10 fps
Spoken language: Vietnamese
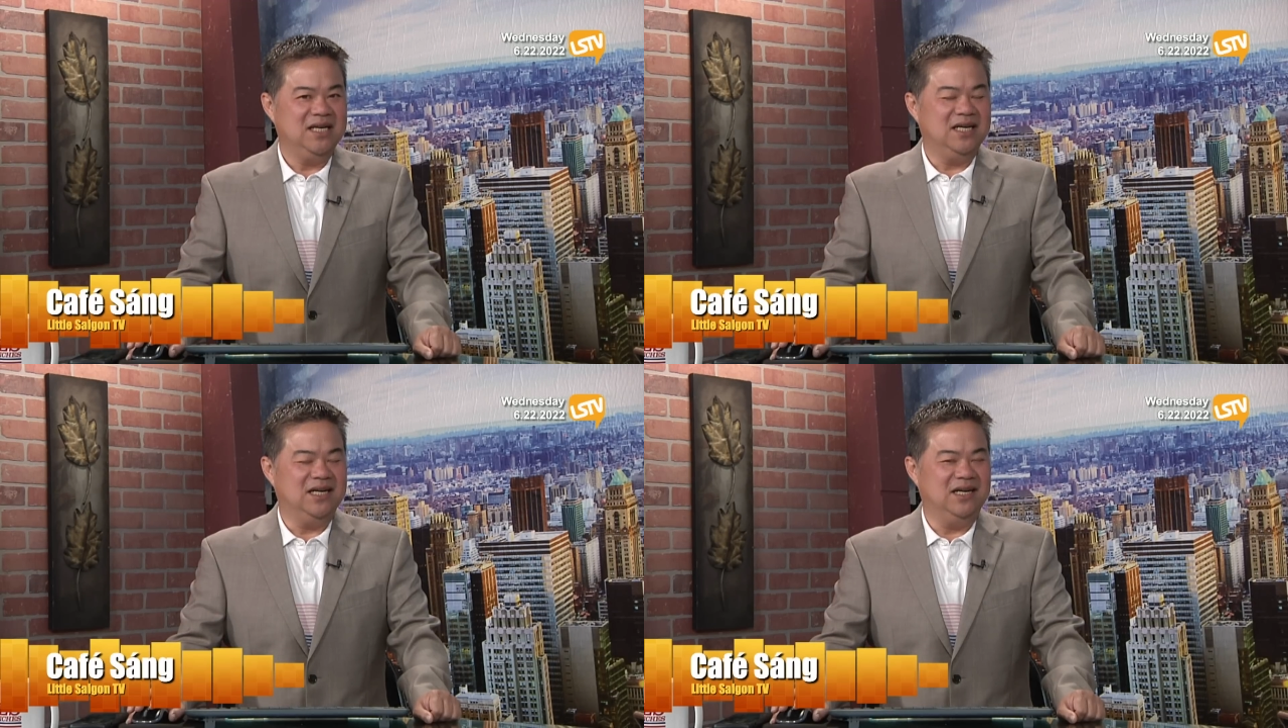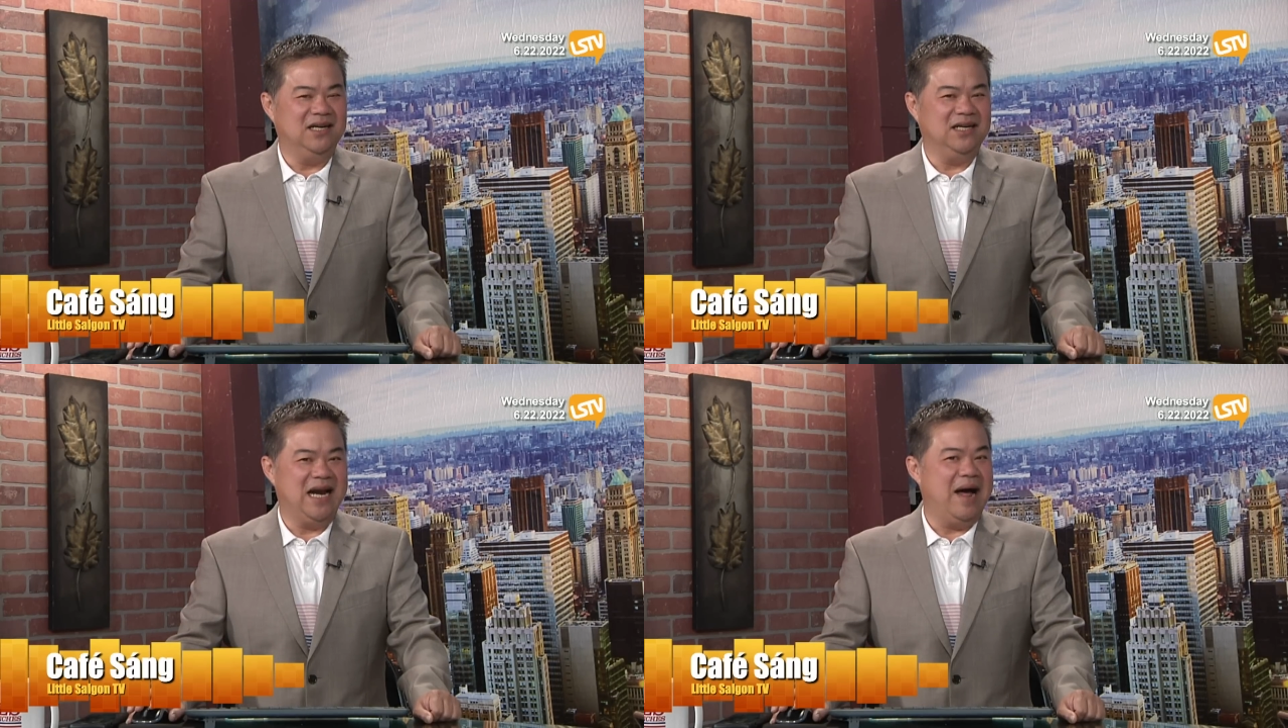
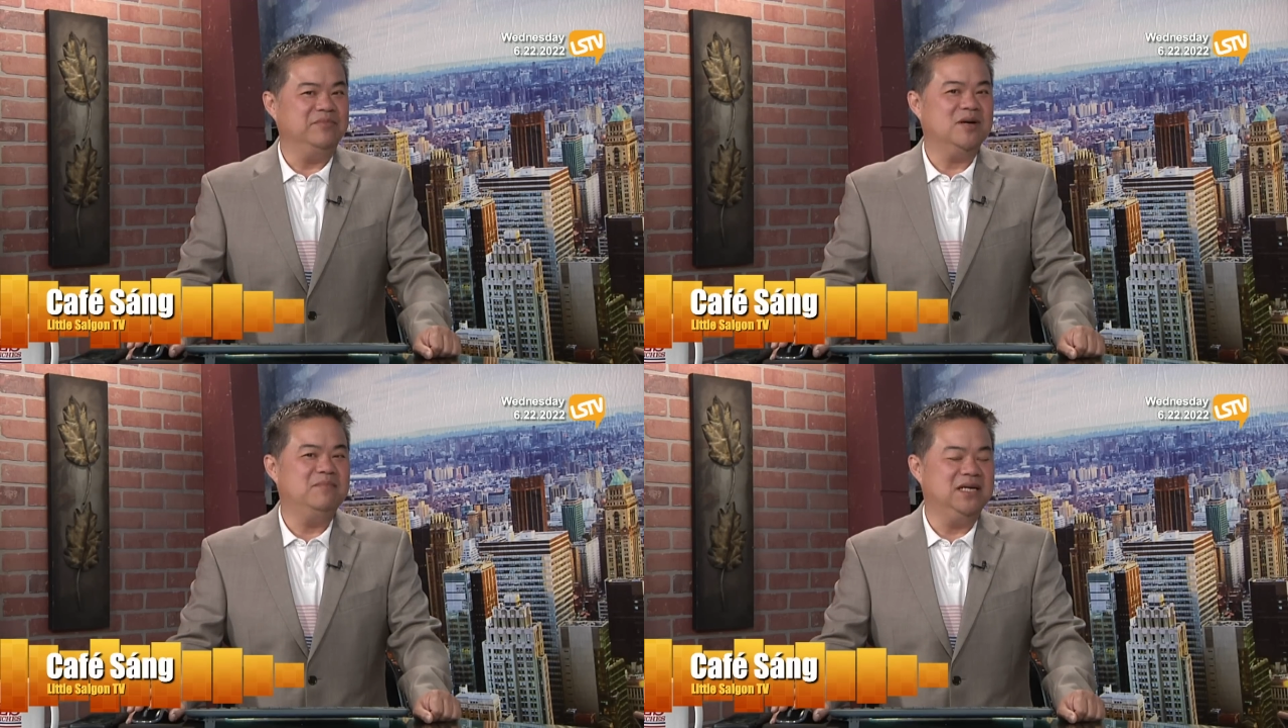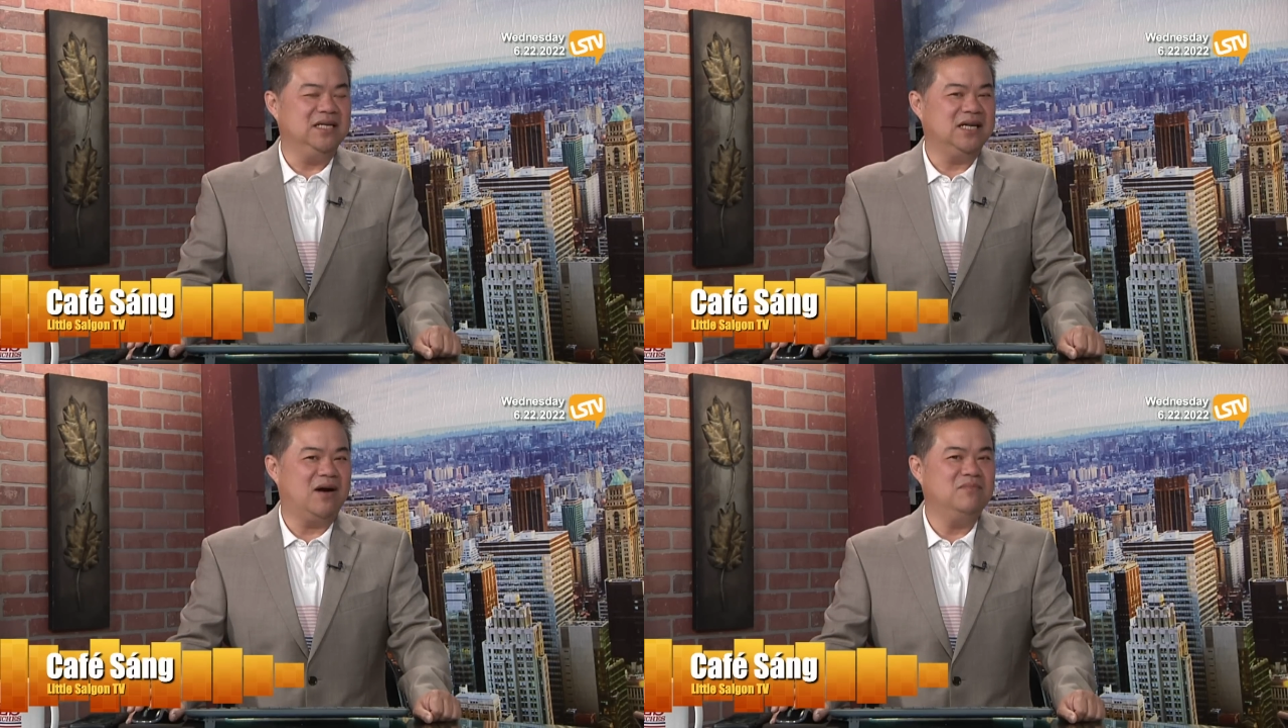à, làm cho
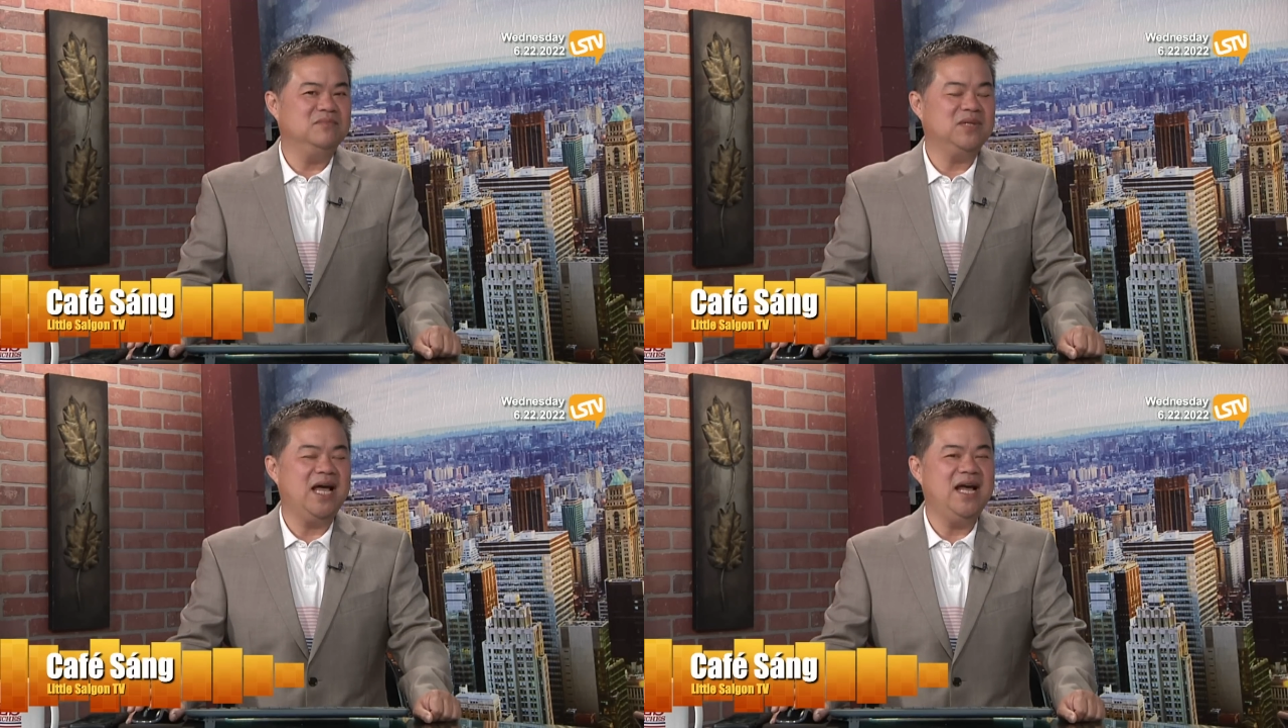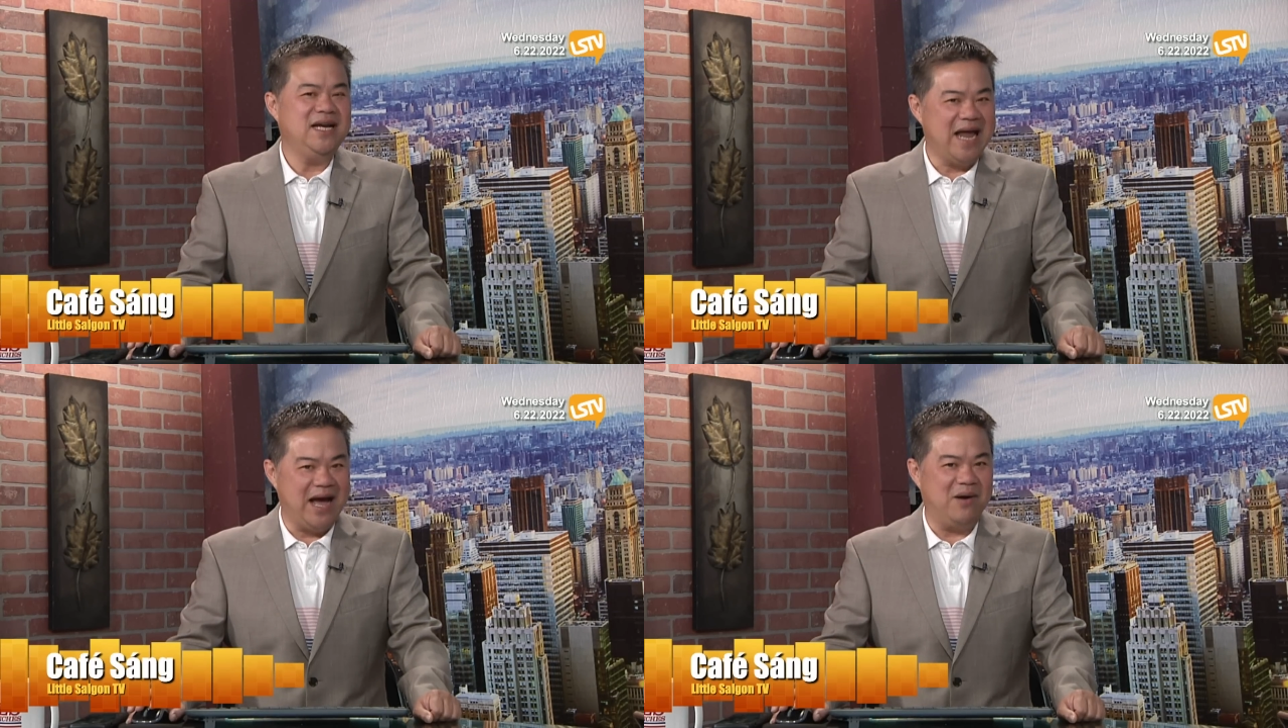mình không thế
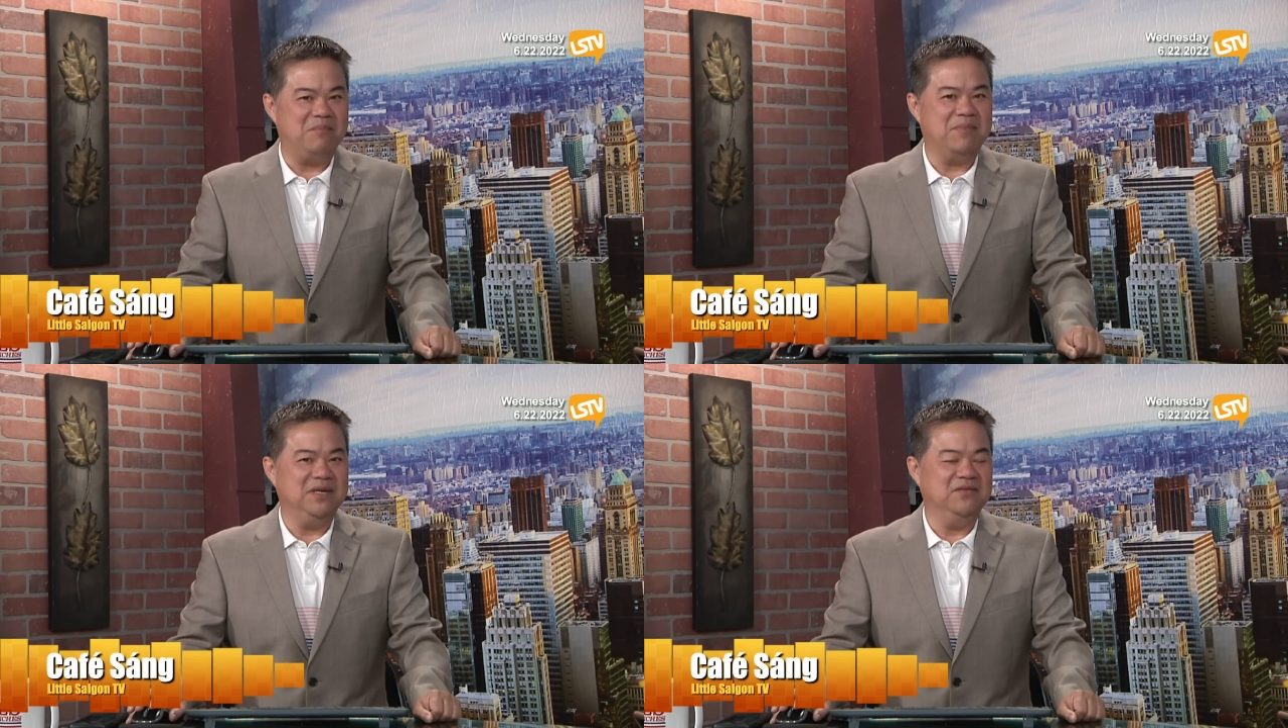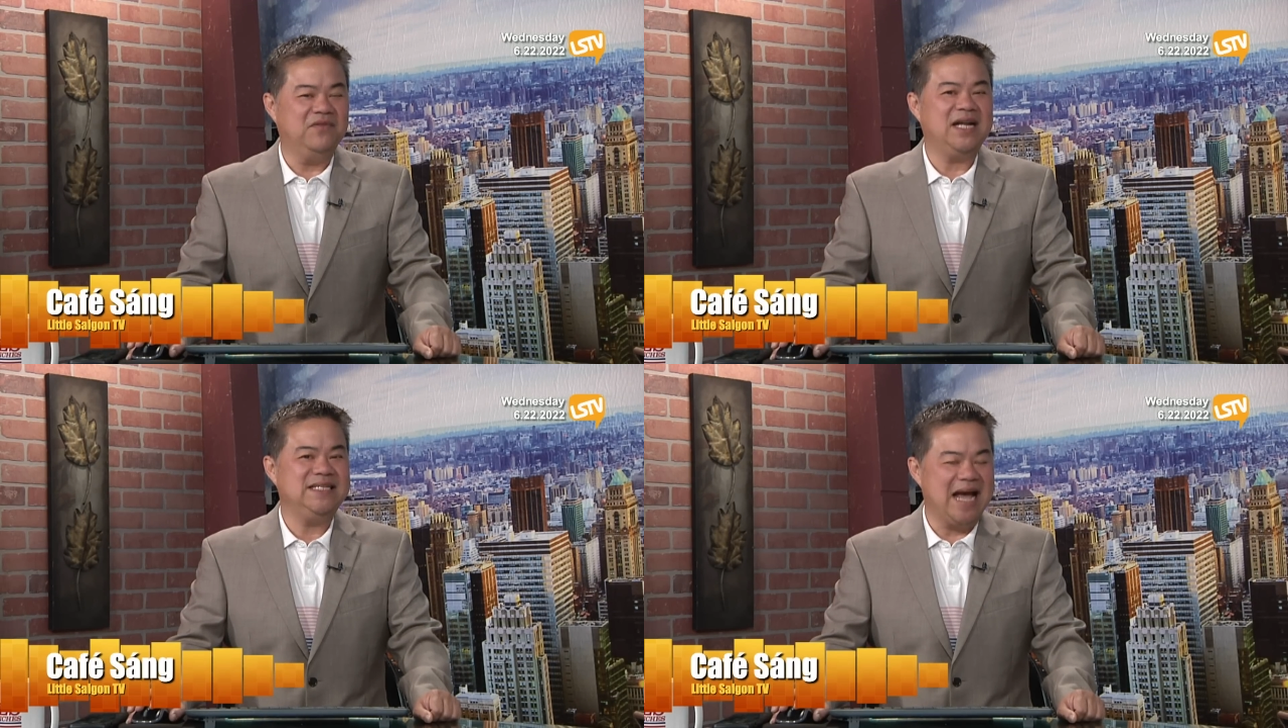nào mà mình
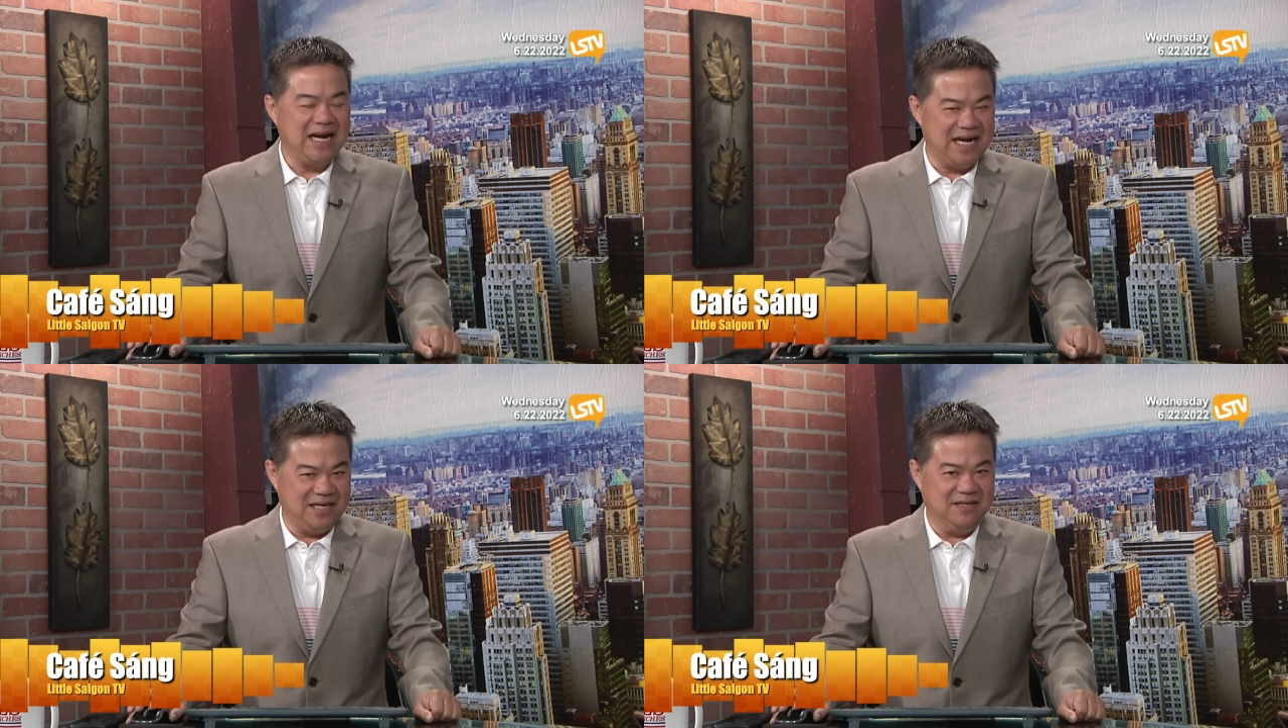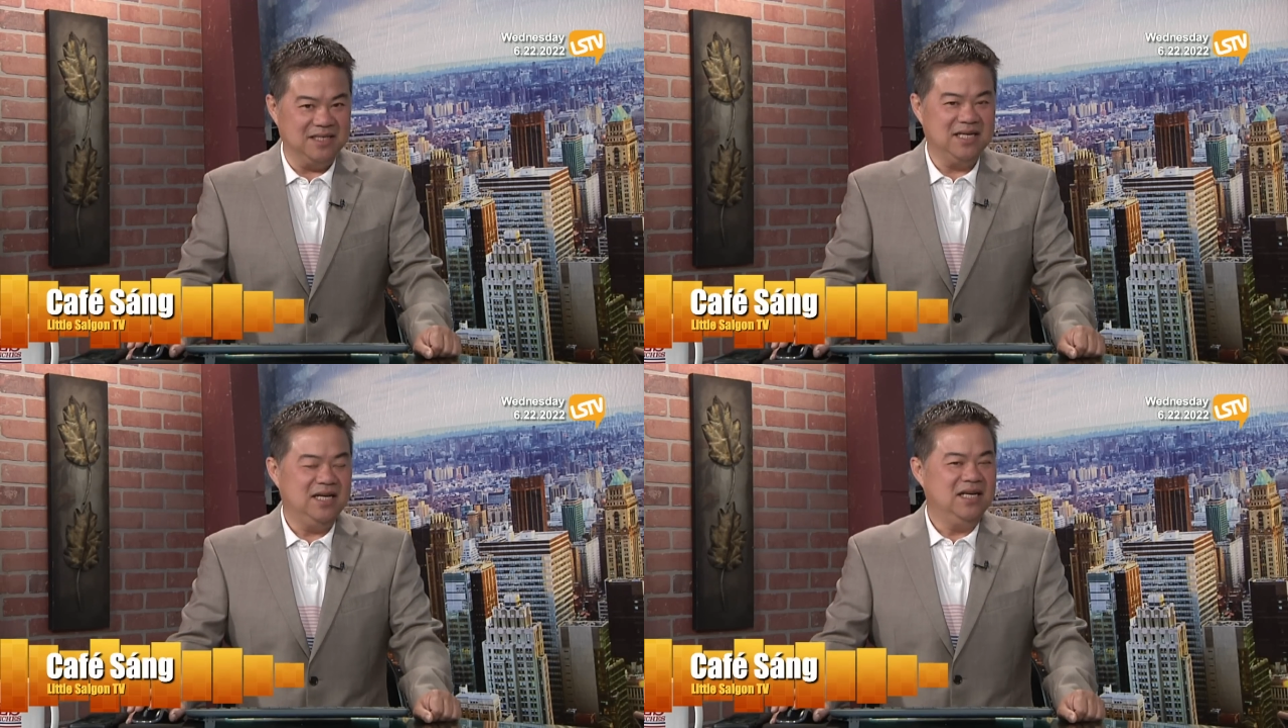phát giác ra được.